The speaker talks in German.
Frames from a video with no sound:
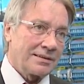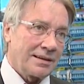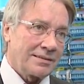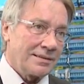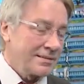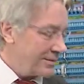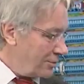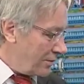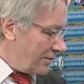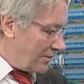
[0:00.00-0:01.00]
kann. Das
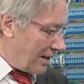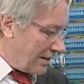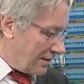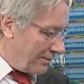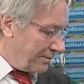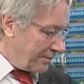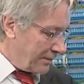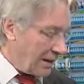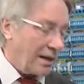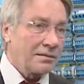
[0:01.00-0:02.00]
ist sozusagen
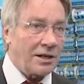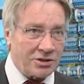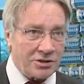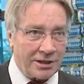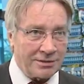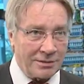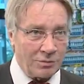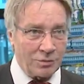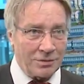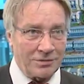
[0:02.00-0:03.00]
ein
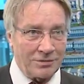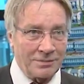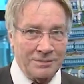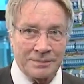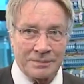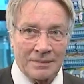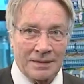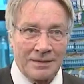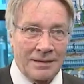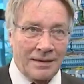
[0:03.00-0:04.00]
Taschenrechnermodus.
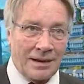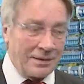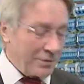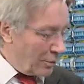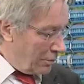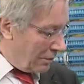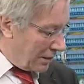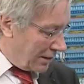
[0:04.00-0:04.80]
Also